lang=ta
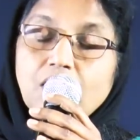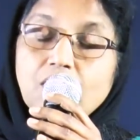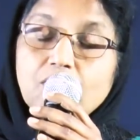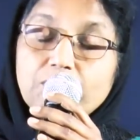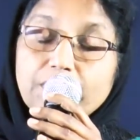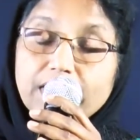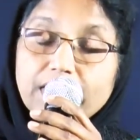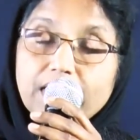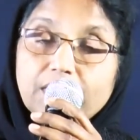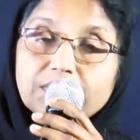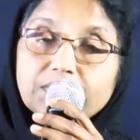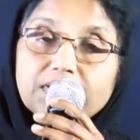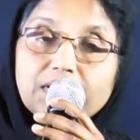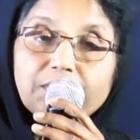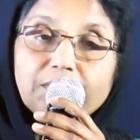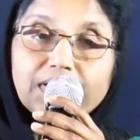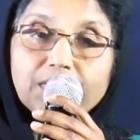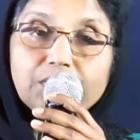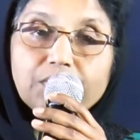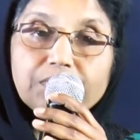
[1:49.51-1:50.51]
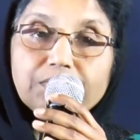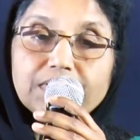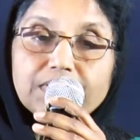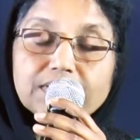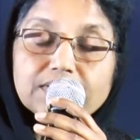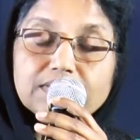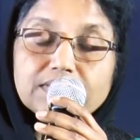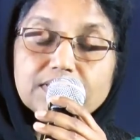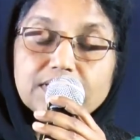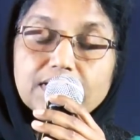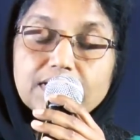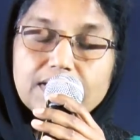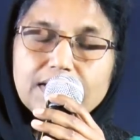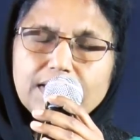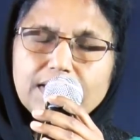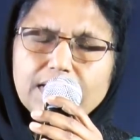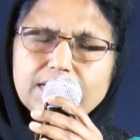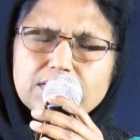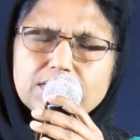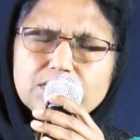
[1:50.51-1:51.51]
உங்களுடைய நாமத்தை மகிமைப்படுத்துங்க
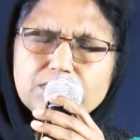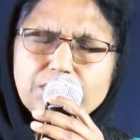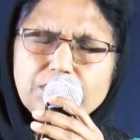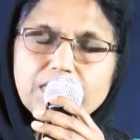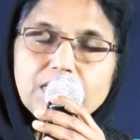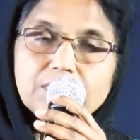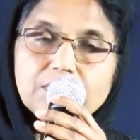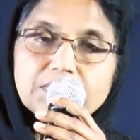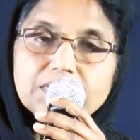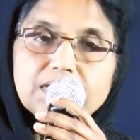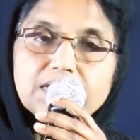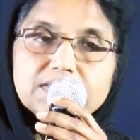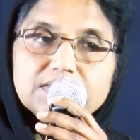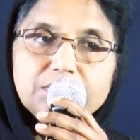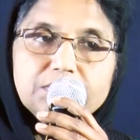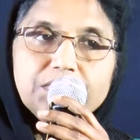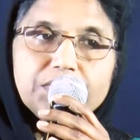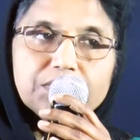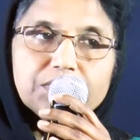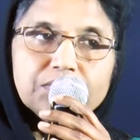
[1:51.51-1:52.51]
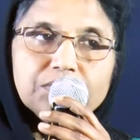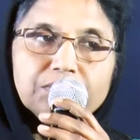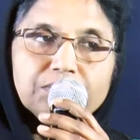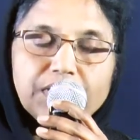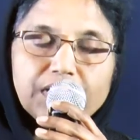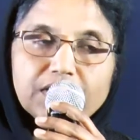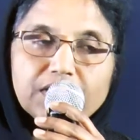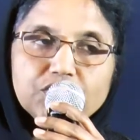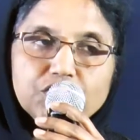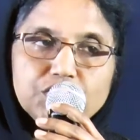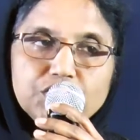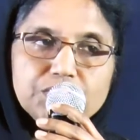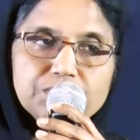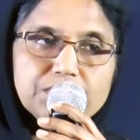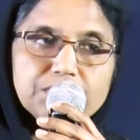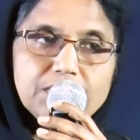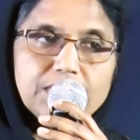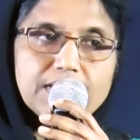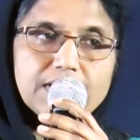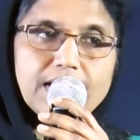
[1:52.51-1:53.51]
இயேசுவின் நாமத்தில் ஜெபிக்கிறோம் எங்கள்
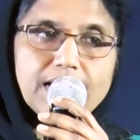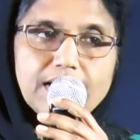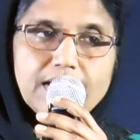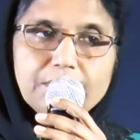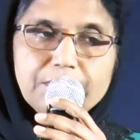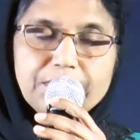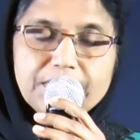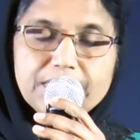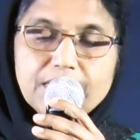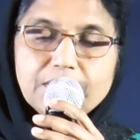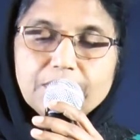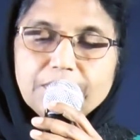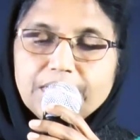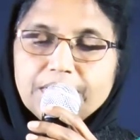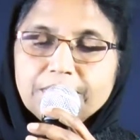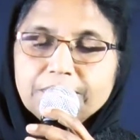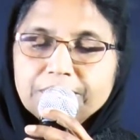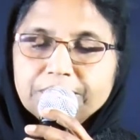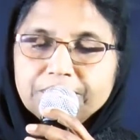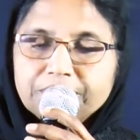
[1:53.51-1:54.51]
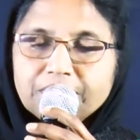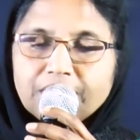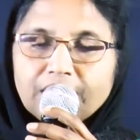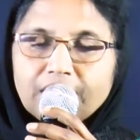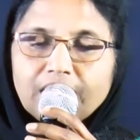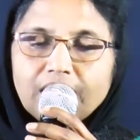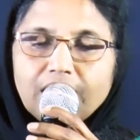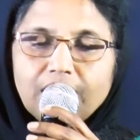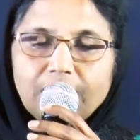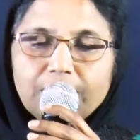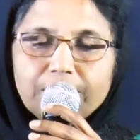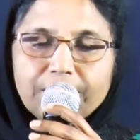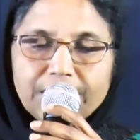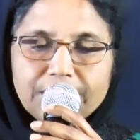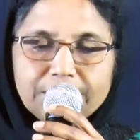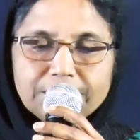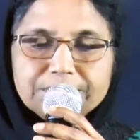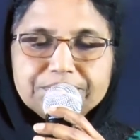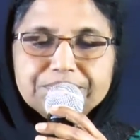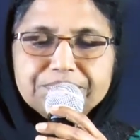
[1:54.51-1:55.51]
ஜீவனுள்ள நல்ல பிதாவே ஆமேன்